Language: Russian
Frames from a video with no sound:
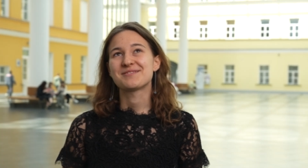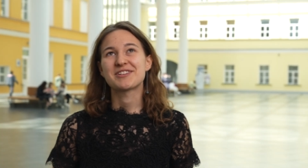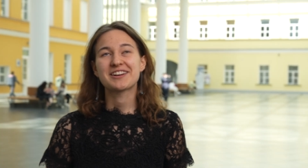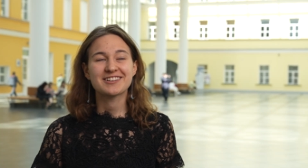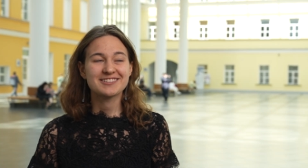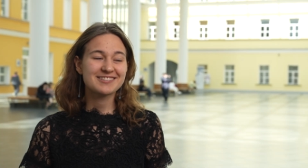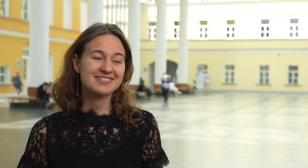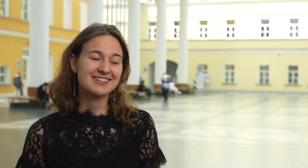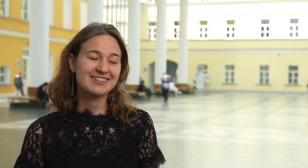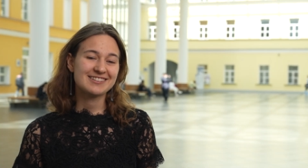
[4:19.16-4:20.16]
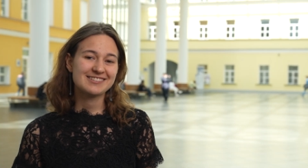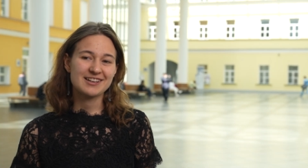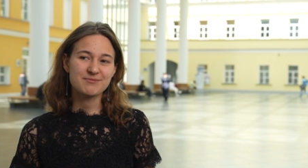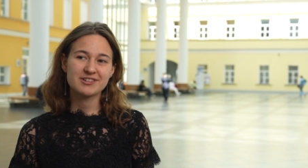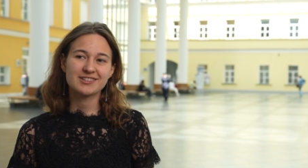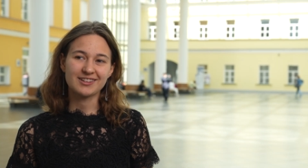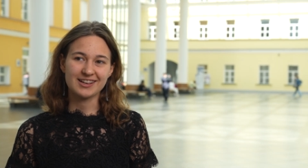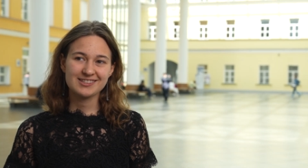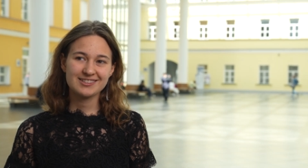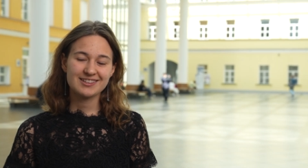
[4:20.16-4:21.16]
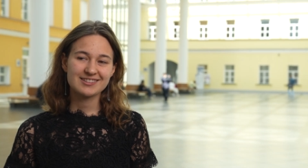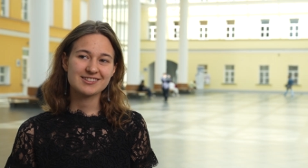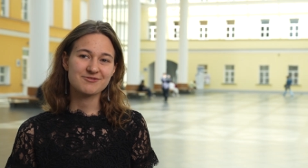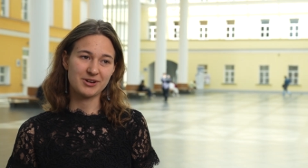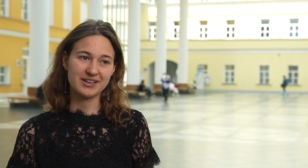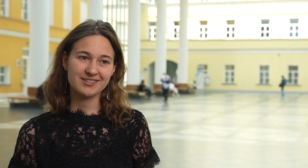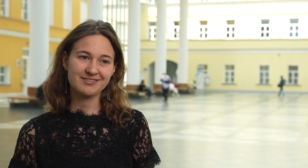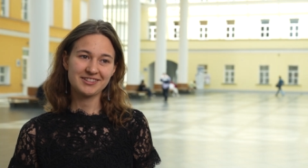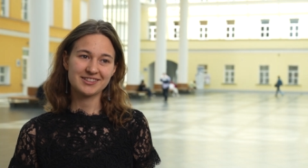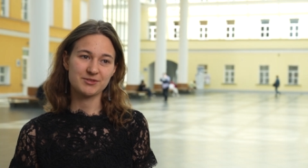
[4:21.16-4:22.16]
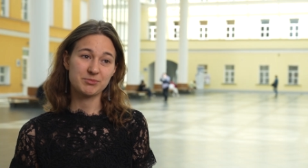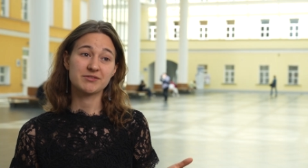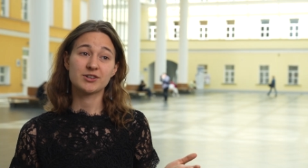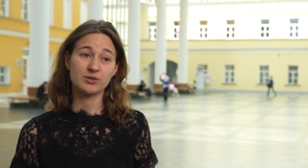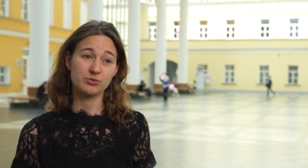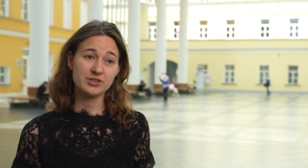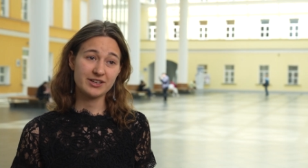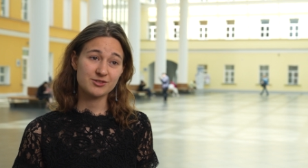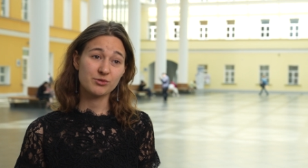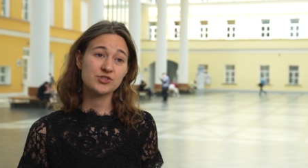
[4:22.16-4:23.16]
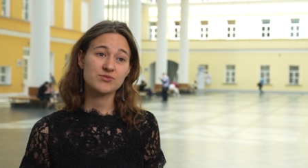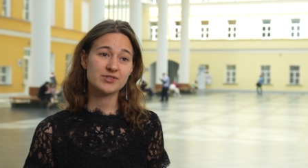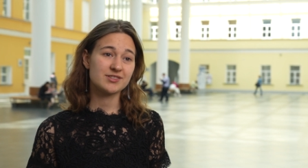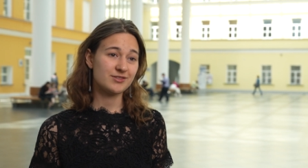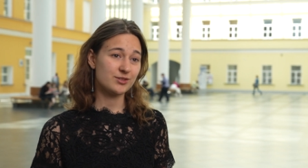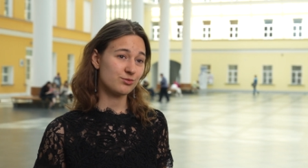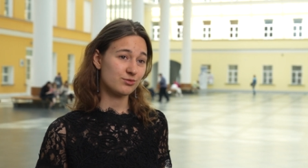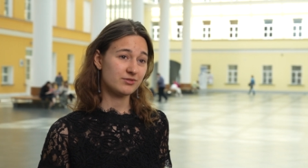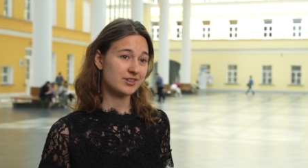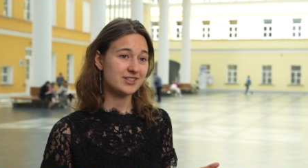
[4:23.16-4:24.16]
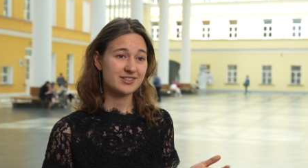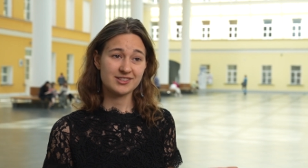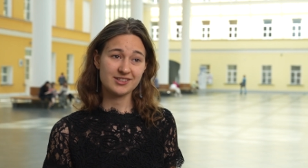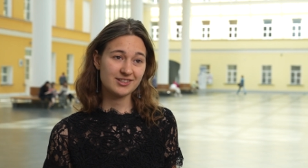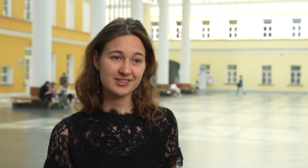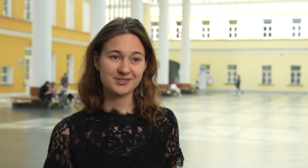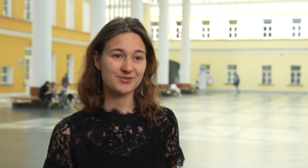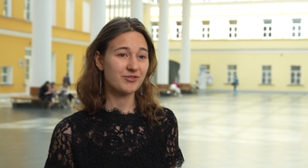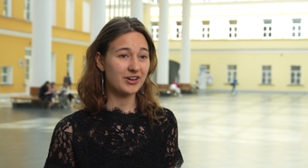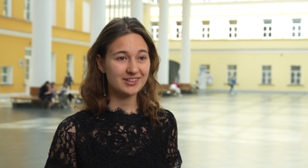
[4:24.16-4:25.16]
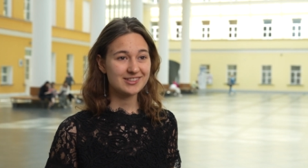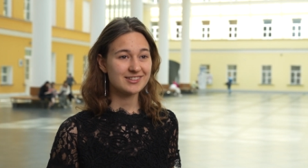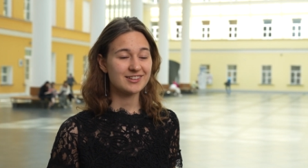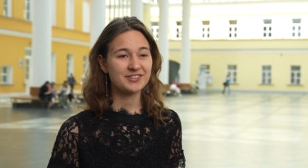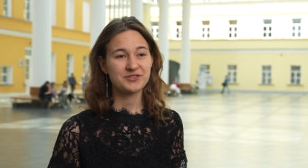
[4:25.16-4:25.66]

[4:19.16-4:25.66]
Мне кажется, самое классное на собаке это, во-первых, люди, они очень мотивируют расти и развиваться,